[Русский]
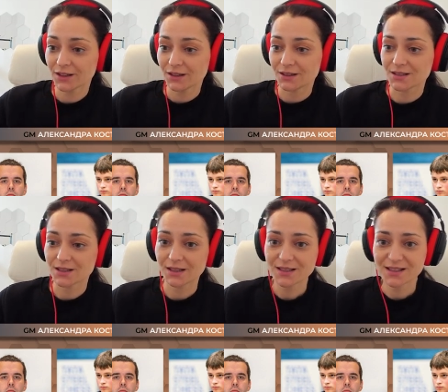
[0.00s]

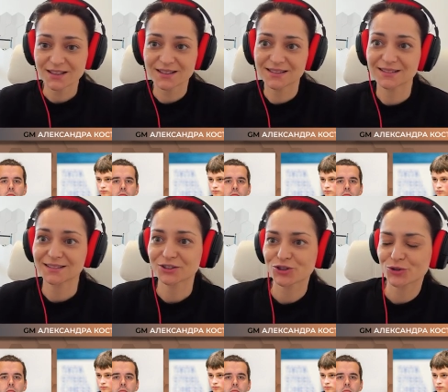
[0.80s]
Интересно,
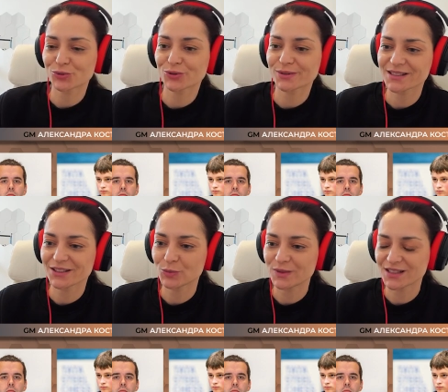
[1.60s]
а, что те
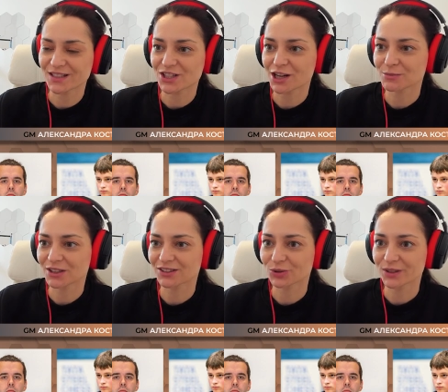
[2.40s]
любители шахмат,
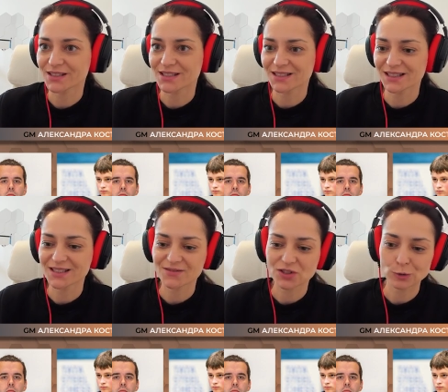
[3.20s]
которые
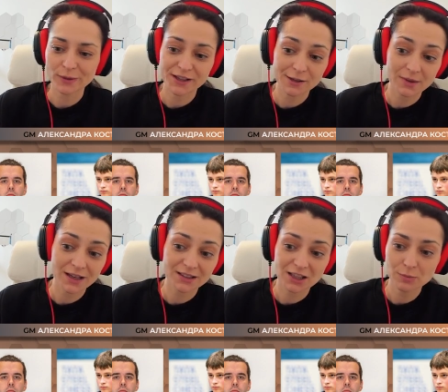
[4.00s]
следят за выступлением
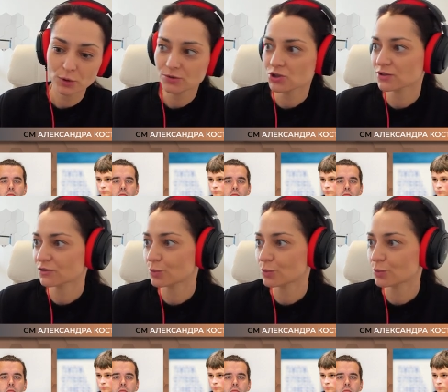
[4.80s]
Яна Непомнящего,